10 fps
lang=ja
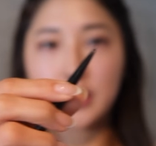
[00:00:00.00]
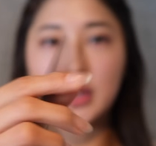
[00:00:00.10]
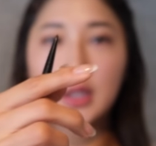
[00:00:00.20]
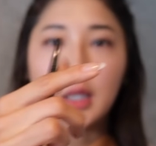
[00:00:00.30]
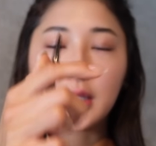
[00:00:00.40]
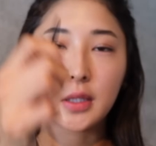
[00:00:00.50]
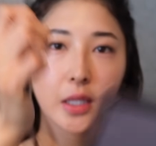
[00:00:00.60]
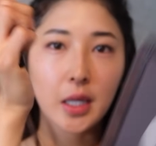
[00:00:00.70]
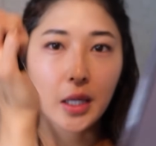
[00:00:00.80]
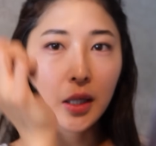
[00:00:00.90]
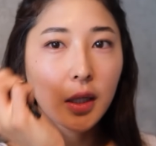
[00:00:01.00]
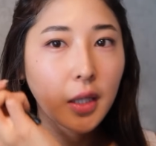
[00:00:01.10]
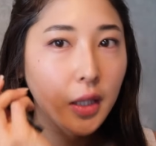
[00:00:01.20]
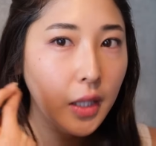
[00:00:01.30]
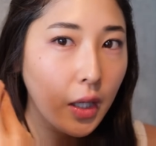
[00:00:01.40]
使って
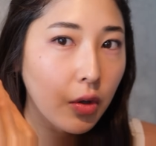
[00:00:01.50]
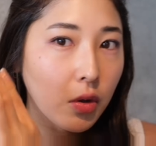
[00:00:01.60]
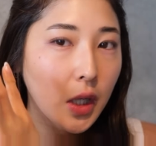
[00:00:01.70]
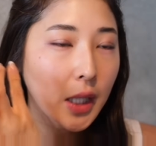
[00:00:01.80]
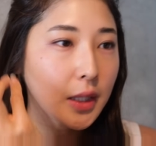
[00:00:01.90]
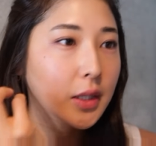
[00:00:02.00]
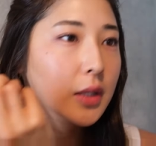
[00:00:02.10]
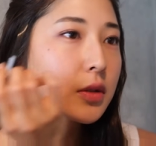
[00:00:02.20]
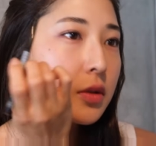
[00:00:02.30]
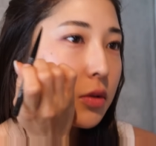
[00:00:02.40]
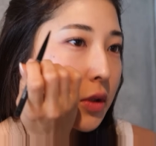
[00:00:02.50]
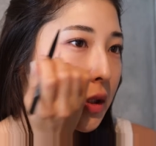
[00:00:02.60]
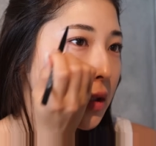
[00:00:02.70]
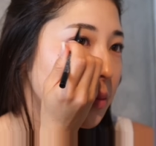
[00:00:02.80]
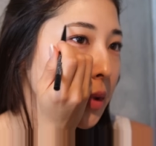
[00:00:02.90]
毛を描き足すよう
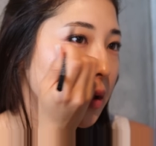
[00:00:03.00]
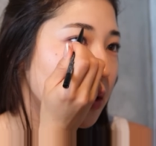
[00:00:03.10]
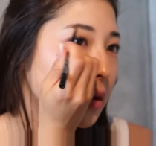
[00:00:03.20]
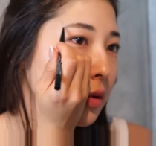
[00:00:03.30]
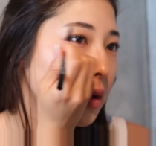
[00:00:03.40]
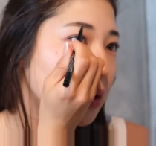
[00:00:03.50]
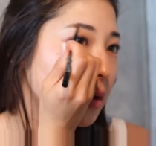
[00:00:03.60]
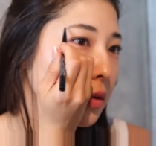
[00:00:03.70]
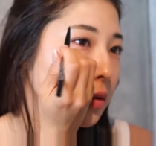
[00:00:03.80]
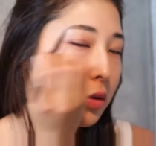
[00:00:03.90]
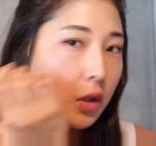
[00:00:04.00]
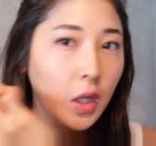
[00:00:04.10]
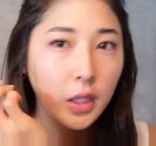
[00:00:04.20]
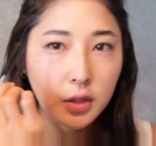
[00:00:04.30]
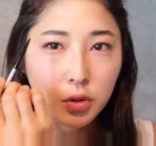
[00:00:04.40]
に眉毛の形を整える
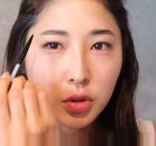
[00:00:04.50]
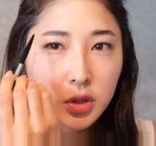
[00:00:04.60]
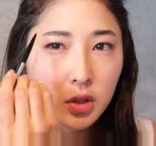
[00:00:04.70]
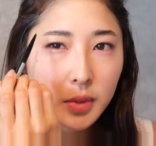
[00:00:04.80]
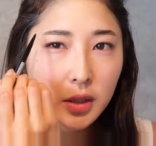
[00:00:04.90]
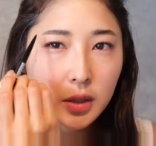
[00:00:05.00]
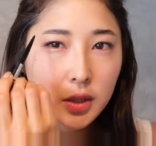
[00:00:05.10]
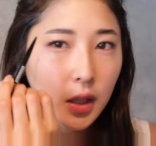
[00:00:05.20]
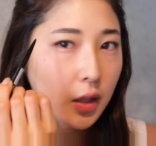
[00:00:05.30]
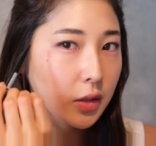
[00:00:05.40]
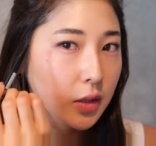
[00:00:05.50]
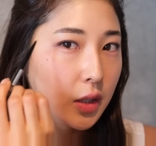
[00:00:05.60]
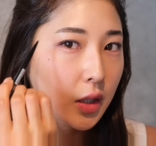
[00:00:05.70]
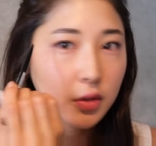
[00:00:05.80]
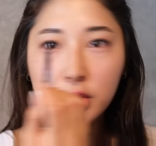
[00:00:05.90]
私こっちの眉毛さ
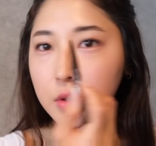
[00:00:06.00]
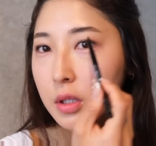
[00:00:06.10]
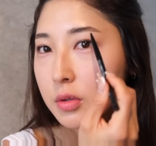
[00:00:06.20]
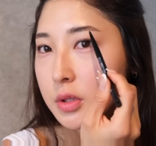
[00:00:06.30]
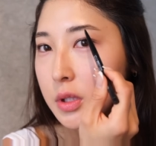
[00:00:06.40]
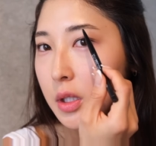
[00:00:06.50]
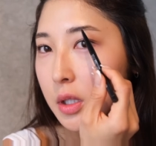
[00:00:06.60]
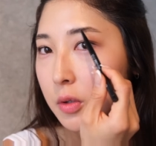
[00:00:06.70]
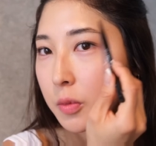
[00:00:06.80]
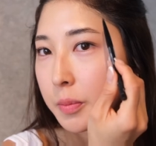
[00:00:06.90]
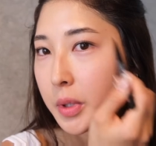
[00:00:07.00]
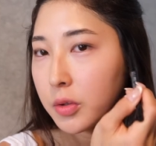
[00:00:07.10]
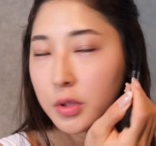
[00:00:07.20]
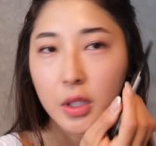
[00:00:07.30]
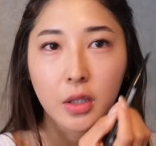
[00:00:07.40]
綺麗やのにさこっちなんかこう
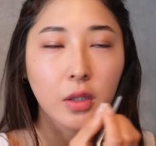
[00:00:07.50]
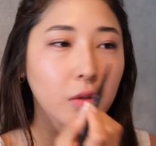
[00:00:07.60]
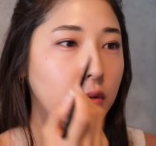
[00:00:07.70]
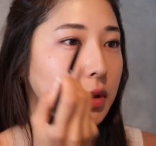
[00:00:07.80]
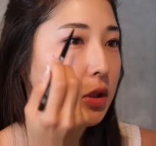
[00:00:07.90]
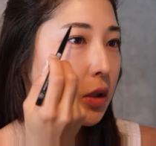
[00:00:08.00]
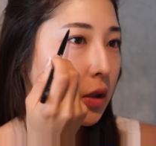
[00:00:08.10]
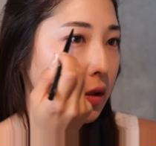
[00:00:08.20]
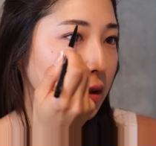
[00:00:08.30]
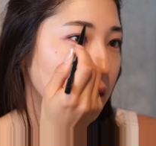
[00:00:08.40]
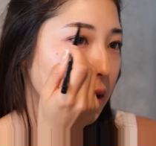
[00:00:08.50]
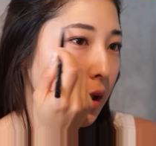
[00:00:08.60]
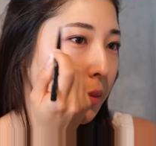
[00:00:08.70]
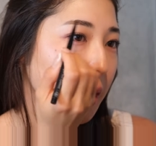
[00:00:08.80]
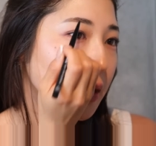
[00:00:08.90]
ペコってなってるのめっちゃ嫌やねん
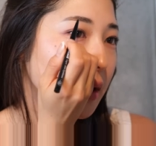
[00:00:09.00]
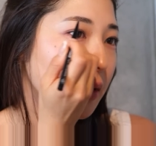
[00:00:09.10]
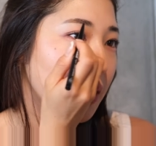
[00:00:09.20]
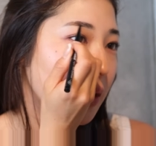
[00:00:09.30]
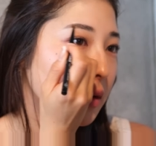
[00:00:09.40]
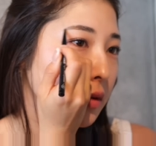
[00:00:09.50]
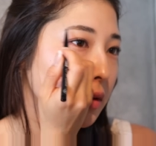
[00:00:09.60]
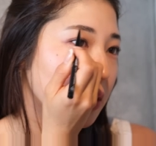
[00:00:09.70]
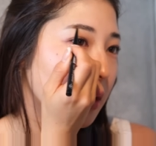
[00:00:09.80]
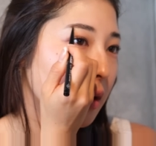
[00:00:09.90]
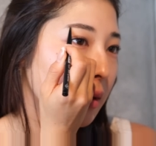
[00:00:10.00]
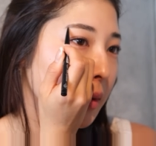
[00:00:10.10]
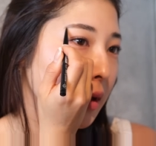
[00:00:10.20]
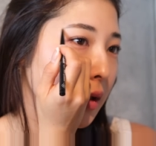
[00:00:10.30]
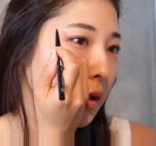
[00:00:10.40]
で眉毛はちょっと長
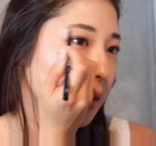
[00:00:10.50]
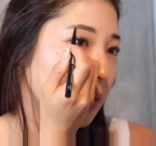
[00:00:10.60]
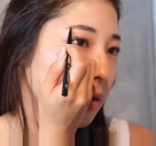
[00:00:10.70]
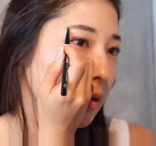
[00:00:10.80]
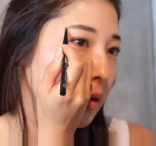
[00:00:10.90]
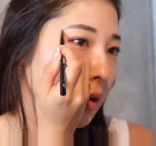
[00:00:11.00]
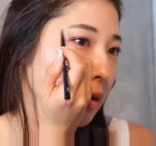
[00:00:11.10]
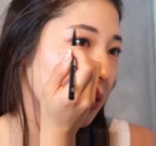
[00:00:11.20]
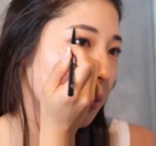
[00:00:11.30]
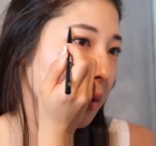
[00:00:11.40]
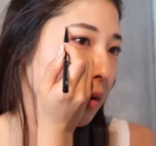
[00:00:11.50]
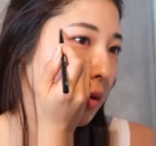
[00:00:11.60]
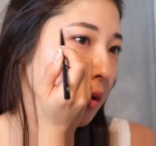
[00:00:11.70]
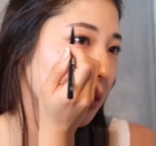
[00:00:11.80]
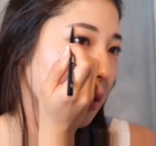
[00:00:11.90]
めがいいって
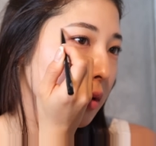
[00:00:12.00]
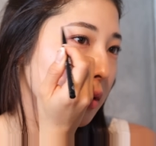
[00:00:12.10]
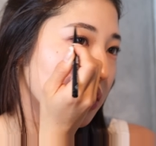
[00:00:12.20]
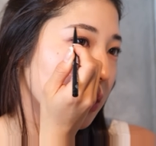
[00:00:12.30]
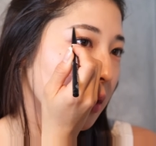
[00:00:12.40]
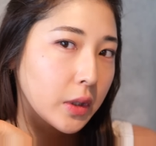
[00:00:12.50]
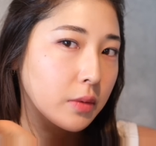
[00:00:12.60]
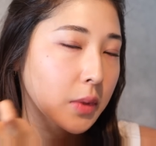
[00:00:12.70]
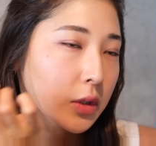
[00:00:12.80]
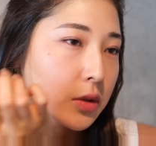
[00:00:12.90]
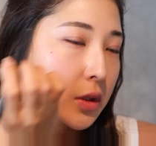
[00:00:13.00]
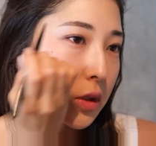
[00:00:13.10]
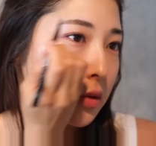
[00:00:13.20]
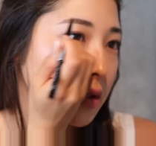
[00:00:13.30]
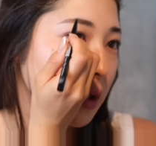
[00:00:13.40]
コメントで頂いたので眉
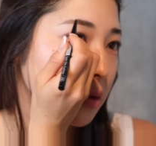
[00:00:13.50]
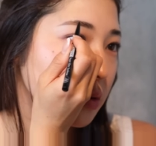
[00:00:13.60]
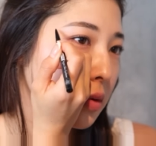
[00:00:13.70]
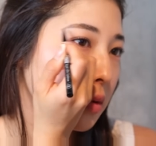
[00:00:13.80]
尻を足す